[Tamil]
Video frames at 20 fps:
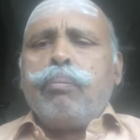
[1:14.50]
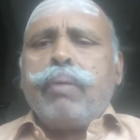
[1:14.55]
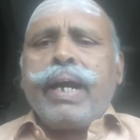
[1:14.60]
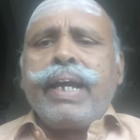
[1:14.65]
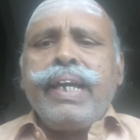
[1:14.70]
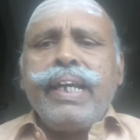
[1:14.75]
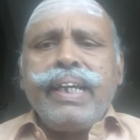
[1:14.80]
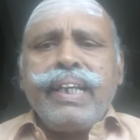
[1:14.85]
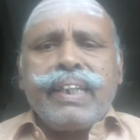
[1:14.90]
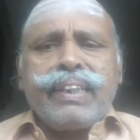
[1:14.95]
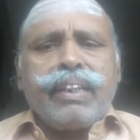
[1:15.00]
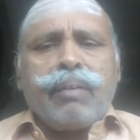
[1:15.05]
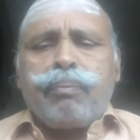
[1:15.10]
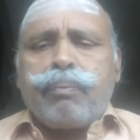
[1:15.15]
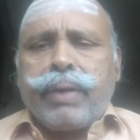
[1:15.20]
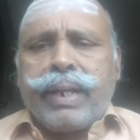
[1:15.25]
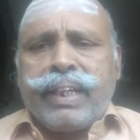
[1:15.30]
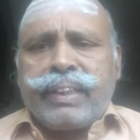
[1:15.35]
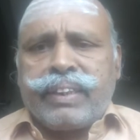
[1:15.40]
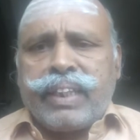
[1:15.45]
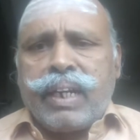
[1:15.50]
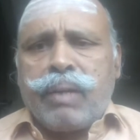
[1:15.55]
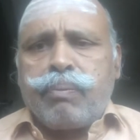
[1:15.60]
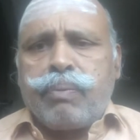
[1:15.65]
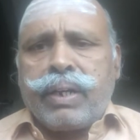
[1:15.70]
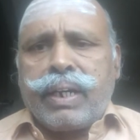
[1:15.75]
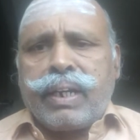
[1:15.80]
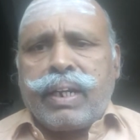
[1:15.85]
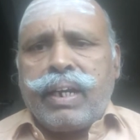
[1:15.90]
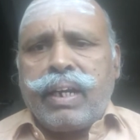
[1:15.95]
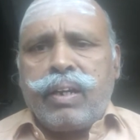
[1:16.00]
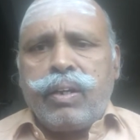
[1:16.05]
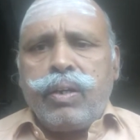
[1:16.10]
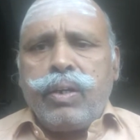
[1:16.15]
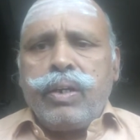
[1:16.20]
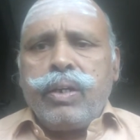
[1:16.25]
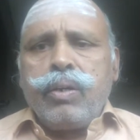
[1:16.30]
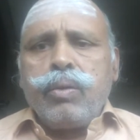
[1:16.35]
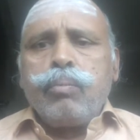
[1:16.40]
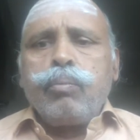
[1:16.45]
பகீரத பிரயத்தனப்பட்டார்
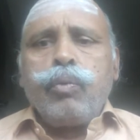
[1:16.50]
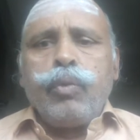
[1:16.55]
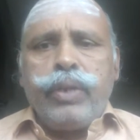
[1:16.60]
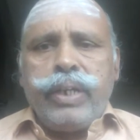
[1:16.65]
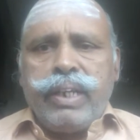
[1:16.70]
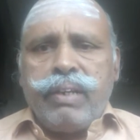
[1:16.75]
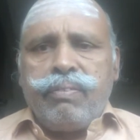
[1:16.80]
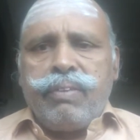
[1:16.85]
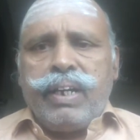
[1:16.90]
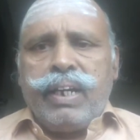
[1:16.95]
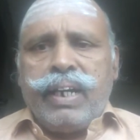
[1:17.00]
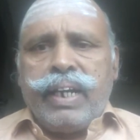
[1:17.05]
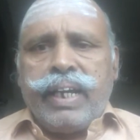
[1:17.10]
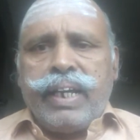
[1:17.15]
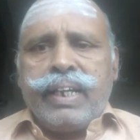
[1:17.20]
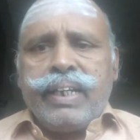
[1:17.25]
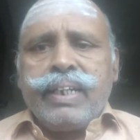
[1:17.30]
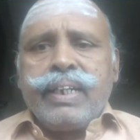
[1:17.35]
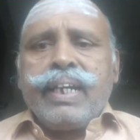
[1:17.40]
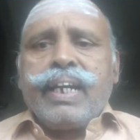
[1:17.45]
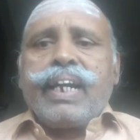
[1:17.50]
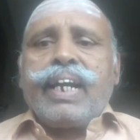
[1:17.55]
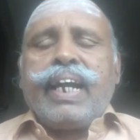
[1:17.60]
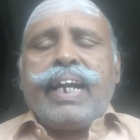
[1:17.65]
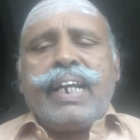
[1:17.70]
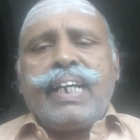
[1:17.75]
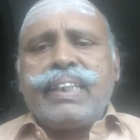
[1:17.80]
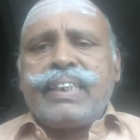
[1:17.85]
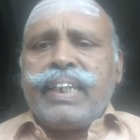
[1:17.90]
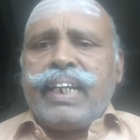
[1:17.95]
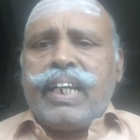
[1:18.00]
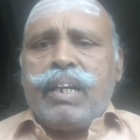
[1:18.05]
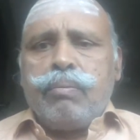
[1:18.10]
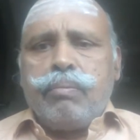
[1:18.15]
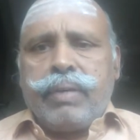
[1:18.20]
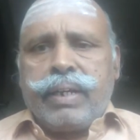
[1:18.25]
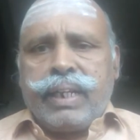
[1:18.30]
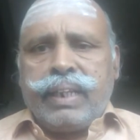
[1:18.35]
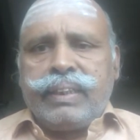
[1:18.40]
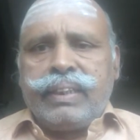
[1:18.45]
முடியவில்லை கணேசனை
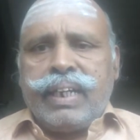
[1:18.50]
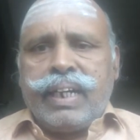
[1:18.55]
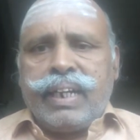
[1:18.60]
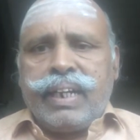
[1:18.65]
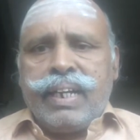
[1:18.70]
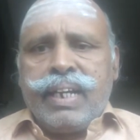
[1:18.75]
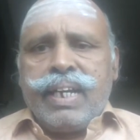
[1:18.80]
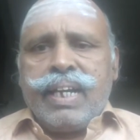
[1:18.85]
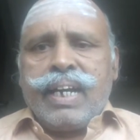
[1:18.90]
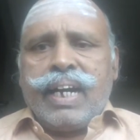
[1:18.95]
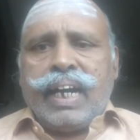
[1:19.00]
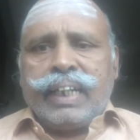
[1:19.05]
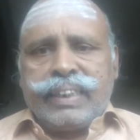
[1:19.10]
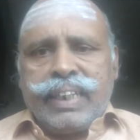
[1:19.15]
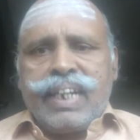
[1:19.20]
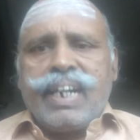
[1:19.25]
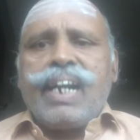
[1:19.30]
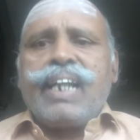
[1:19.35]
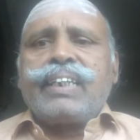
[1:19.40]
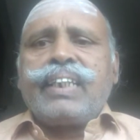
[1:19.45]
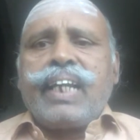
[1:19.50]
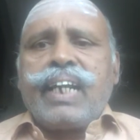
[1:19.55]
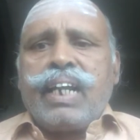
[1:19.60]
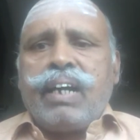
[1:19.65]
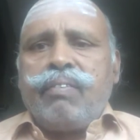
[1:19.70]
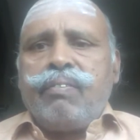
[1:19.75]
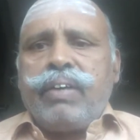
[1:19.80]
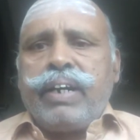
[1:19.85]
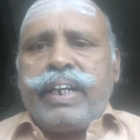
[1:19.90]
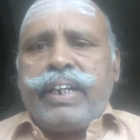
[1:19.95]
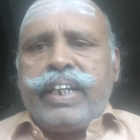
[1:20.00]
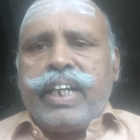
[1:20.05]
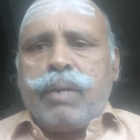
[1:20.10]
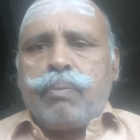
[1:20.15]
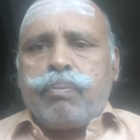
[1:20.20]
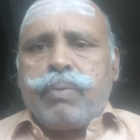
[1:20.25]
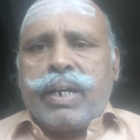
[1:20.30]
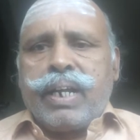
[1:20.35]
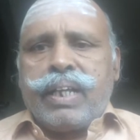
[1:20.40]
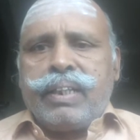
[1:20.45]
மறந்தார் அதனால் தான் அவ்வாறு
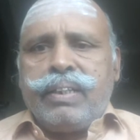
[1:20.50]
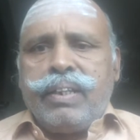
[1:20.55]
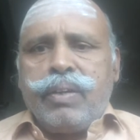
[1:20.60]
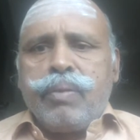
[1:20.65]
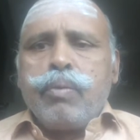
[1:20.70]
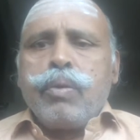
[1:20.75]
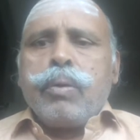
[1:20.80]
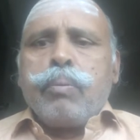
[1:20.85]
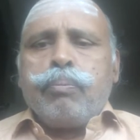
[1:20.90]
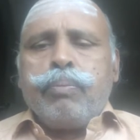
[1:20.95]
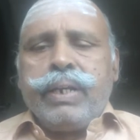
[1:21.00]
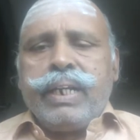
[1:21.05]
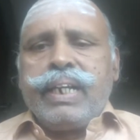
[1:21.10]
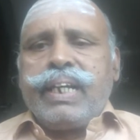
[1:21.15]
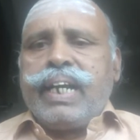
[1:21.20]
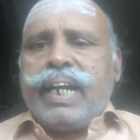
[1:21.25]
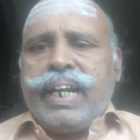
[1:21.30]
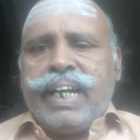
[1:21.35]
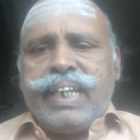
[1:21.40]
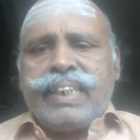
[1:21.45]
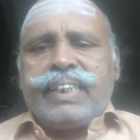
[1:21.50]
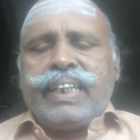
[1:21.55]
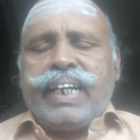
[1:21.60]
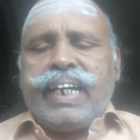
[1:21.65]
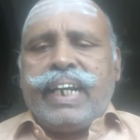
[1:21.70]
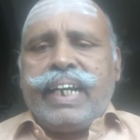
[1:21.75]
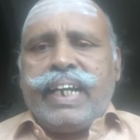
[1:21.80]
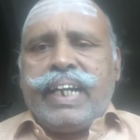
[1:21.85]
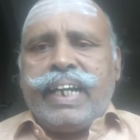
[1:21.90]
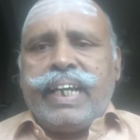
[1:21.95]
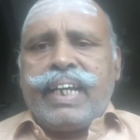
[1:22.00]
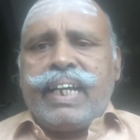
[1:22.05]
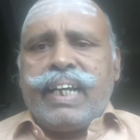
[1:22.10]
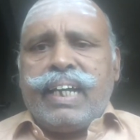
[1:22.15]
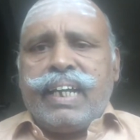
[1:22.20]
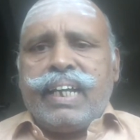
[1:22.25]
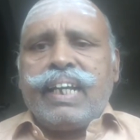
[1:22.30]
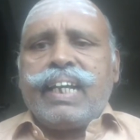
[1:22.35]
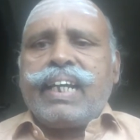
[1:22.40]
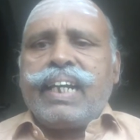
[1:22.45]
ஏற்பட்டது பின் கணேசனை
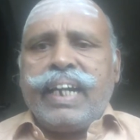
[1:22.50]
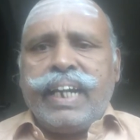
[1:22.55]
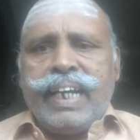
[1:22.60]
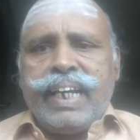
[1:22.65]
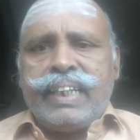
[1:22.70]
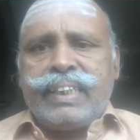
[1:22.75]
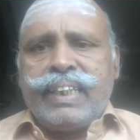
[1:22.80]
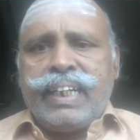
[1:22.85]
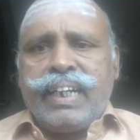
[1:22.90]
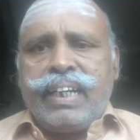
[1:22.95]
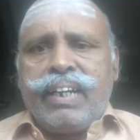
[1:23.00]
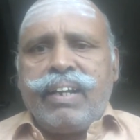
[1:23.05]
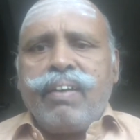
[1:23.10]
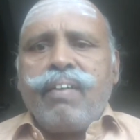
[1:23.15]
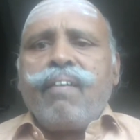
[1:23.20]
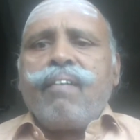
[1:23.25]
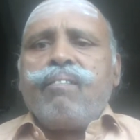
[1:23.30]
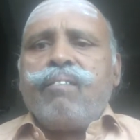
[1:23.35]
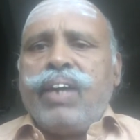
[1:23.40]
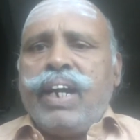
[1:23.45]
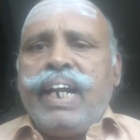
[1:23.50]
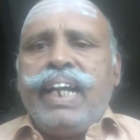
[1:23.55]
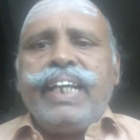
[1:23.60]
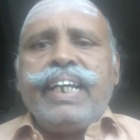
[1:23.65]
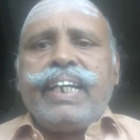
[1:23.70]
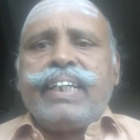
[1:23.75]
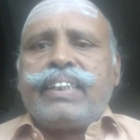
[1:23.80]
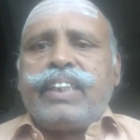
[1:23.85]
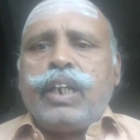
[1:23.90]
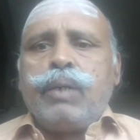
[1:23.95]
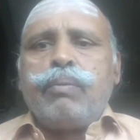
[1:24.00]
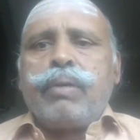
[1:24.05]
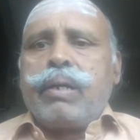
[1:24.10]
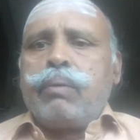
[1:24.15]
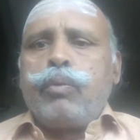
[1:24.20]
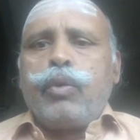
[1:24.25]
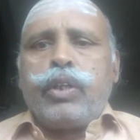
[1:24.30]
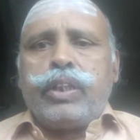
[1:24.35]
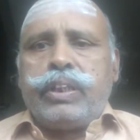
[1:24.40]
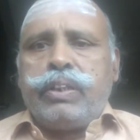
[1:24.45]
நினைக்க கணேசன் வள்ளியை
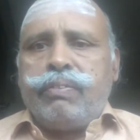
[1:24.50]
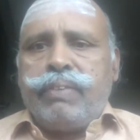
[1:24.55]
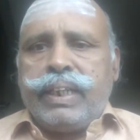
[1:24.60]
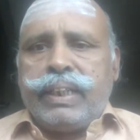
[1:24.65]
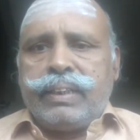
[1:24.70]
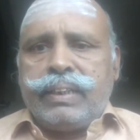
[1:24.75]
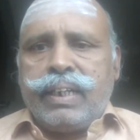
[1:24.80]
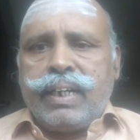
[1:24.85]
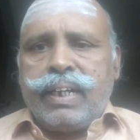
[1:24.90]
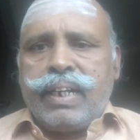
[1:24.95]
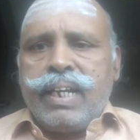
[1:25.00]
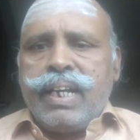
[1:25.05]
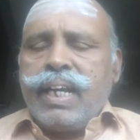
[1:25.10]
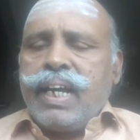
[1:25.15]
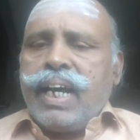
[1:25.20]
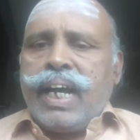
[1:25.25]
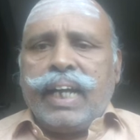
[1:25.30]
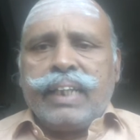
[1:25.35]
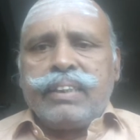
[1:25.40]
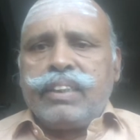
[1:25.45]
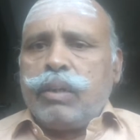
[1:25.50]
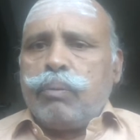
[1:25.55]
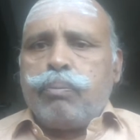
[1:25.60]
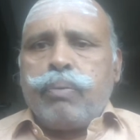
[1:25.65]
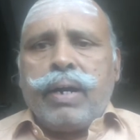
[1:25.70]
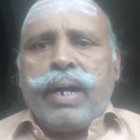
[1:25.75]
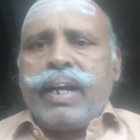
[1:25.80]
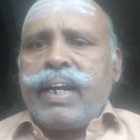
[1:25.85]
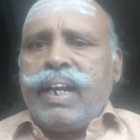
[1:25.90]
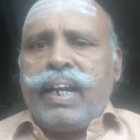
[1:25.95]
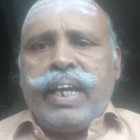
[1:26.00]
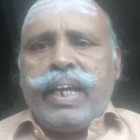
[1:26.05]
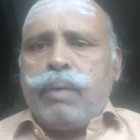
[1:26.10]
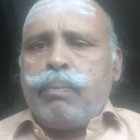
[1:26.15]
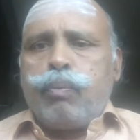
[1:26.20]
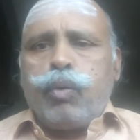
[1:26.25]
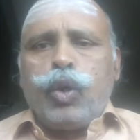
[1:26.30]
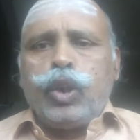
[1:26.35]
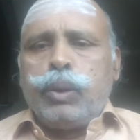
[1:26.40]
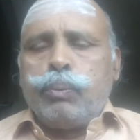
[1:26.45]
திருமணம் முடித்து வைத்தார் அந்த பாடலை
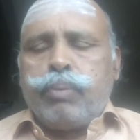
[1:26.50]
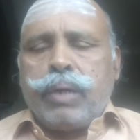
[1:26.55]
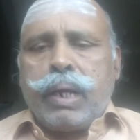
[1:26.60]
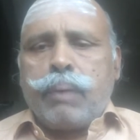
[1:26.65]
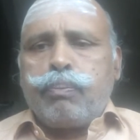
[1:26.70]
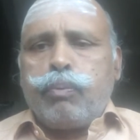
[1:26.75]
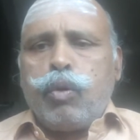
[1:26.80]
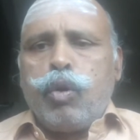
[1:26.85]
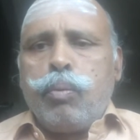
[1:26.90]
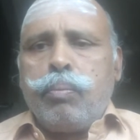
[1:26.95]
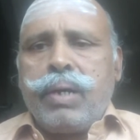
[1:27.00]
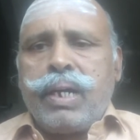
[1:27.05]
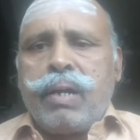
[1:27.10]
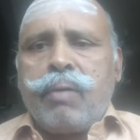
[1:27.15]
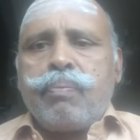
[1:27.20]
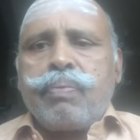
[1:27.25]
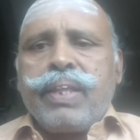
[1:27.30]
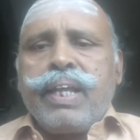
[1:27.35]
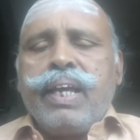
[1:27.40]
இப்போது பார்ப்போமா